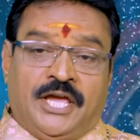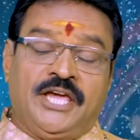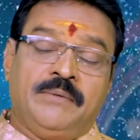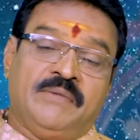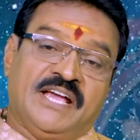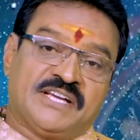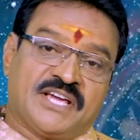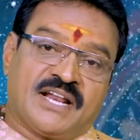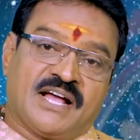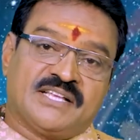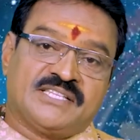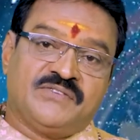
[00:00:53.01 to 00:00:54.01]
ఈ
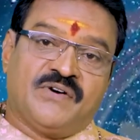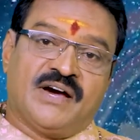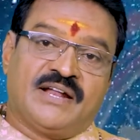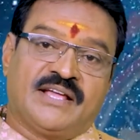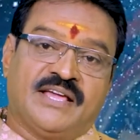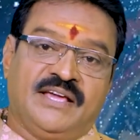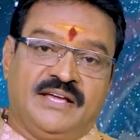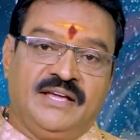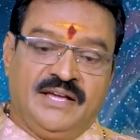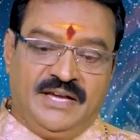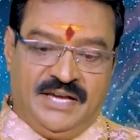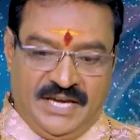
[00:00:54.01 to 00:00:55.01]
మేషరాశి వారికి
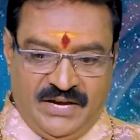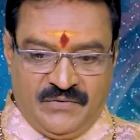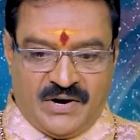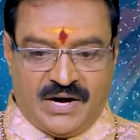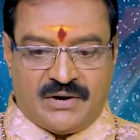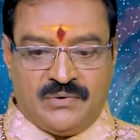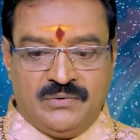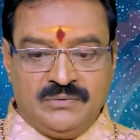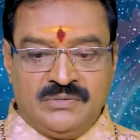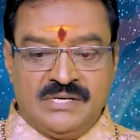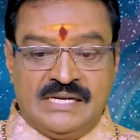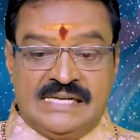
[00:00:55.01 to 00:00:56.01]
ఈ వారం
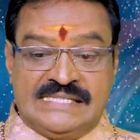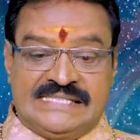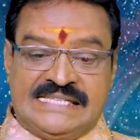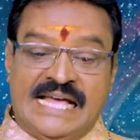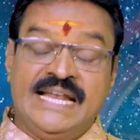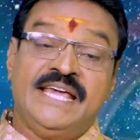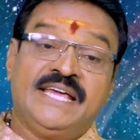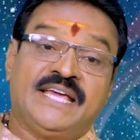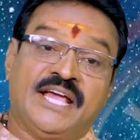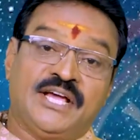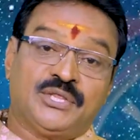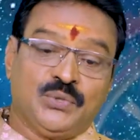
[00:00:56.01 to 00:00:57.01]
శని
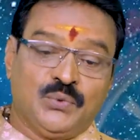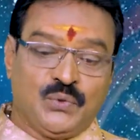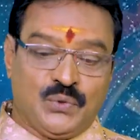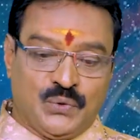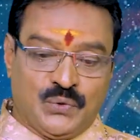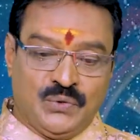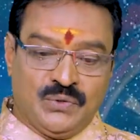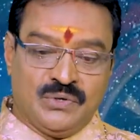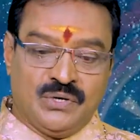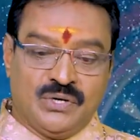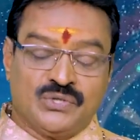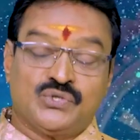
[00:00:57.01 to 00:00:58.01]
కేతువులు
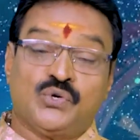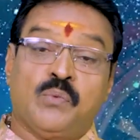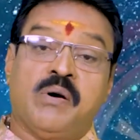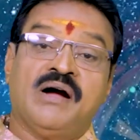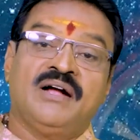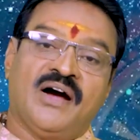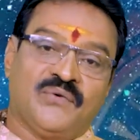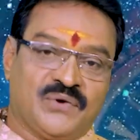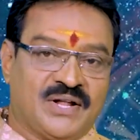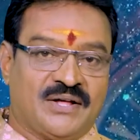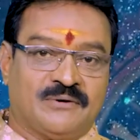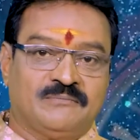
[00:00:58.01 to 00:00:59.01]
శుభంగా
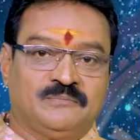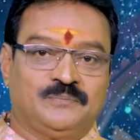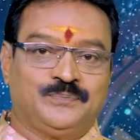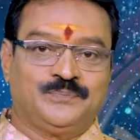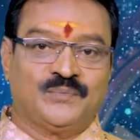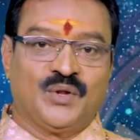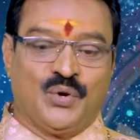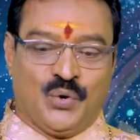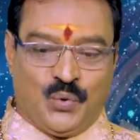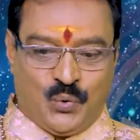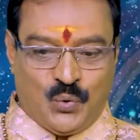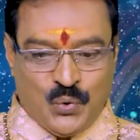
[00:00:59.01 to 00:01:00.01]
ఉన్నారు
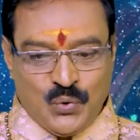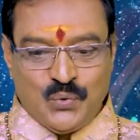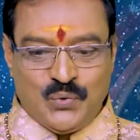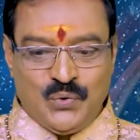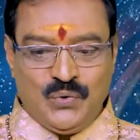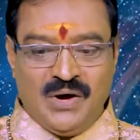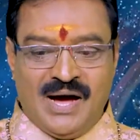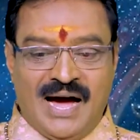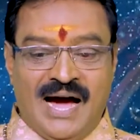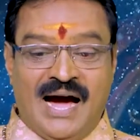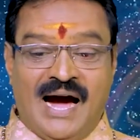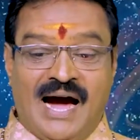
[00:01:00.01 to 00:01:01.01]
గురువు
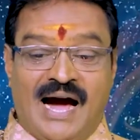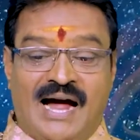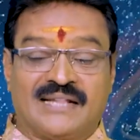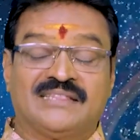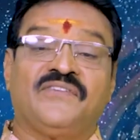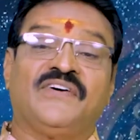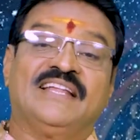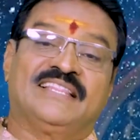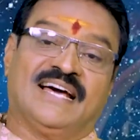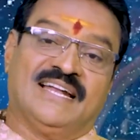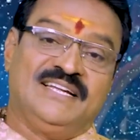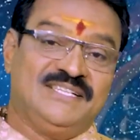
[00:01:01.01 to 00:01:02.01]
అర్ధ
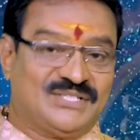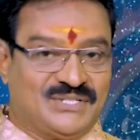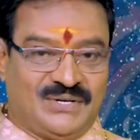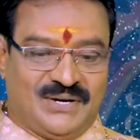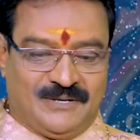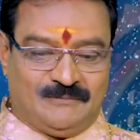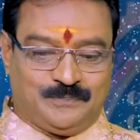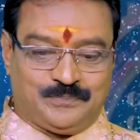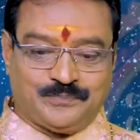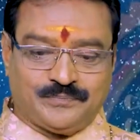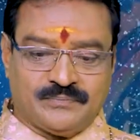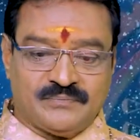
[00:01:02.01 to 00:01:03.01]
ఫలితాలని ఇస్తున్నాడు
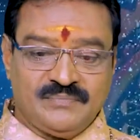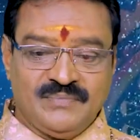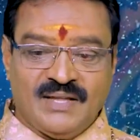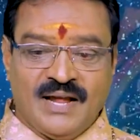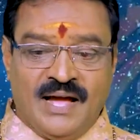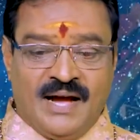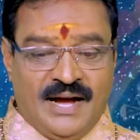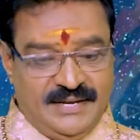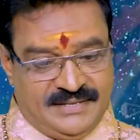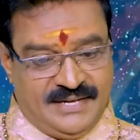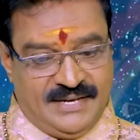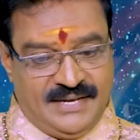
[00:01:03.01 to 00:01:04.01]
అయితే